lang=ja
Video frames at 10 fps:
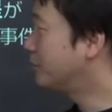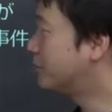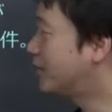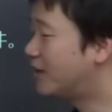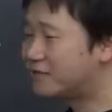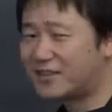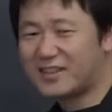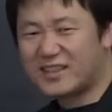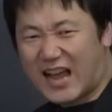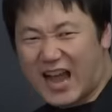元常いなくなっ
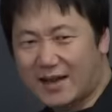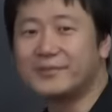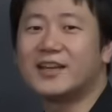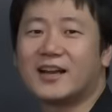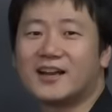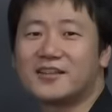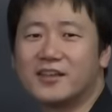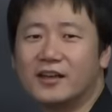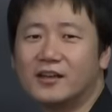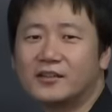てきたみたいな感
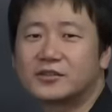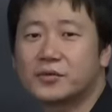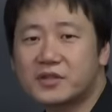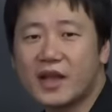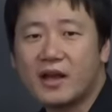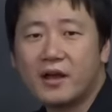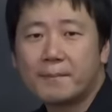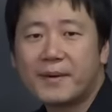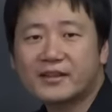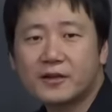じそして
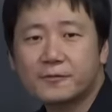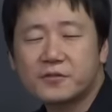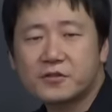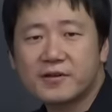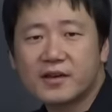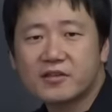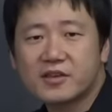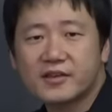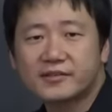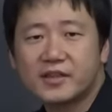また藤原
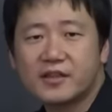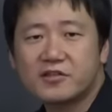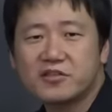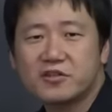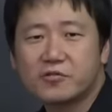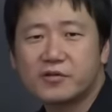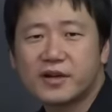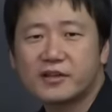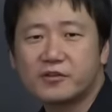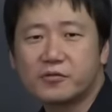氏が政治に来
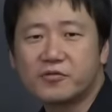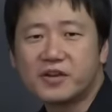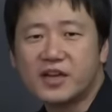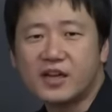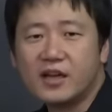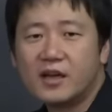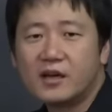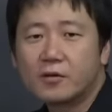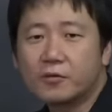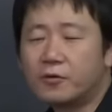ないように
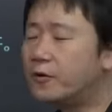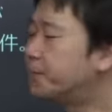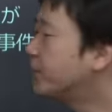この